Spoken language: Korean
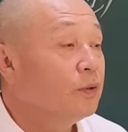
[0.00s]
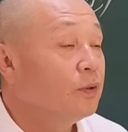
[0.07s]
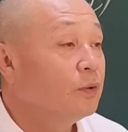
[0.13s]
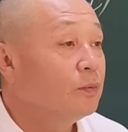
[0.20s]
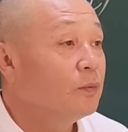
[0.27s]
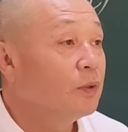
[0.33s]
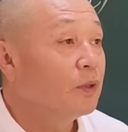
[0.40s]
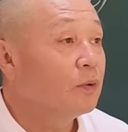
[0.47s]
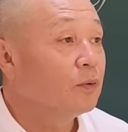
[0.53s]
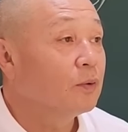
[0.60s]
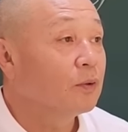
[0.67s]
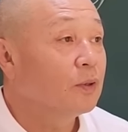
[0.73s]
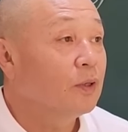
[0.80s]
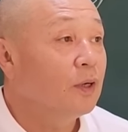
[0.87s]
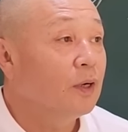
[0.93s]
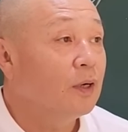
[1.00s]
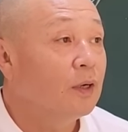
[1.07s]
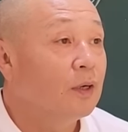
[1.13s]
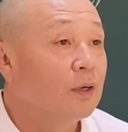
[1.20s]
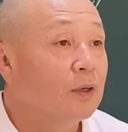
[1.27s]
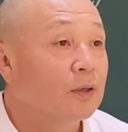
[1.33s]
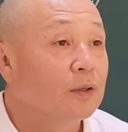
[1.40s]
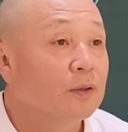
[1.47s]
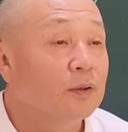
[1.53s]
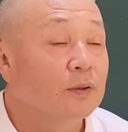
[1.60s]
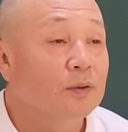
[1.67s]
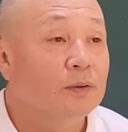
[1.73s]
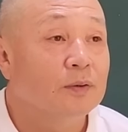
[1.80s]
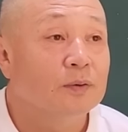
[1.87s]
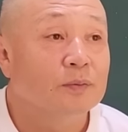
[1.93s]
뭐라고 그러나
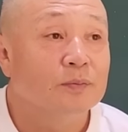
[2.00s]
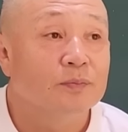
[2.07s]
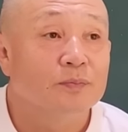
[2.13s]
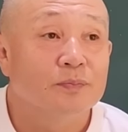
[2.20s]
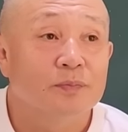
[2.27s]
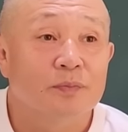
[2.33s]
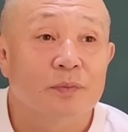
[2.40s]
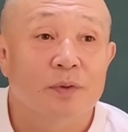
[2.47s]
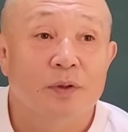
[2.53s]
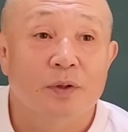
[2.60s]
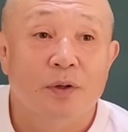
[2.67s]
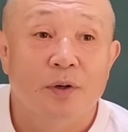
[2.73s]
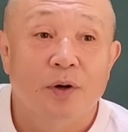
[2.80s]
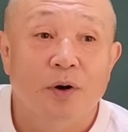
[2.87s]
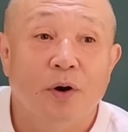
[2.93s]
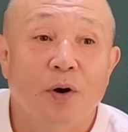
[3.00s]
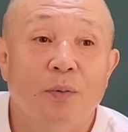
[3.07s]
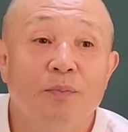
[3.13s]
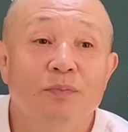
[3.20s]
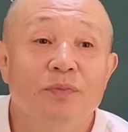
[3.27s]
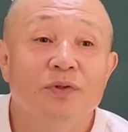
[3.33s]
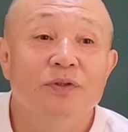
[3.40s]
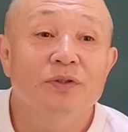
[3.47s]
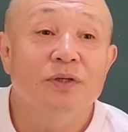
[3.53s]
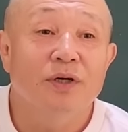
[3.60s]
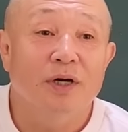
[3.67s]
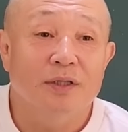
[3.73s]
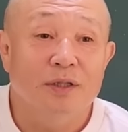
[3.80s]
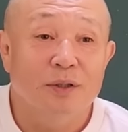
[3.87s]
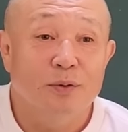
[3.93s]
그 없는 것
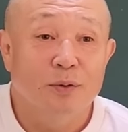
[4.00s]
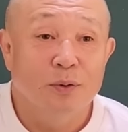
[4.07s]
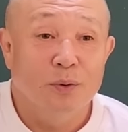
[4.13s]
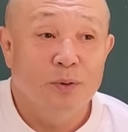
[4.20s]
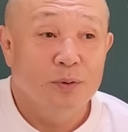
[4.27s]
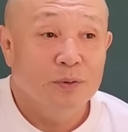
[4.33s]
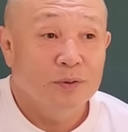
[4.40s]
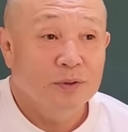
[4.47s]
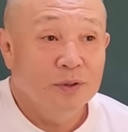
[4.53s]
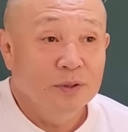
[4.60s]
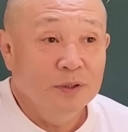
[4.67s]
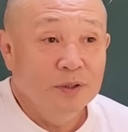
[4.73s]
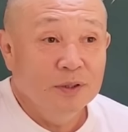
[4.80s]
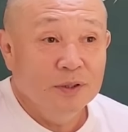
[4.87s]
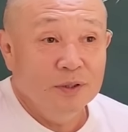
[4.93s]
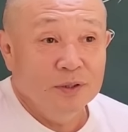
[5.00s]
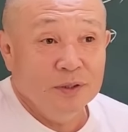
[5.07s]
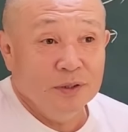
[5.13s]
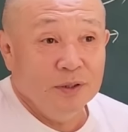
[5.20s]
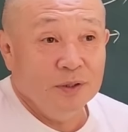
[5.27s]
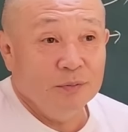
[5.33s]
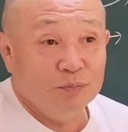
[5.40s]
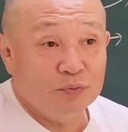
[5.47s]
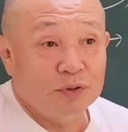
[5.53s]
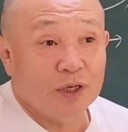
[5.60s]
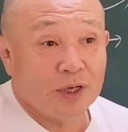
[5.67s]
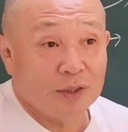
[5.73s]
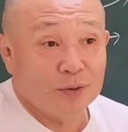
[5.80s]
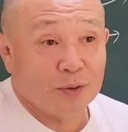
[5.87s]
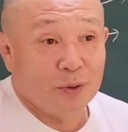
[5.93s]
같아도 은근히
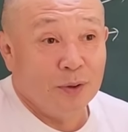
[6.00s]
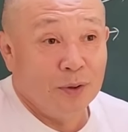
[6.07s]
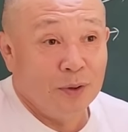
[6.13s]
부자겠죠.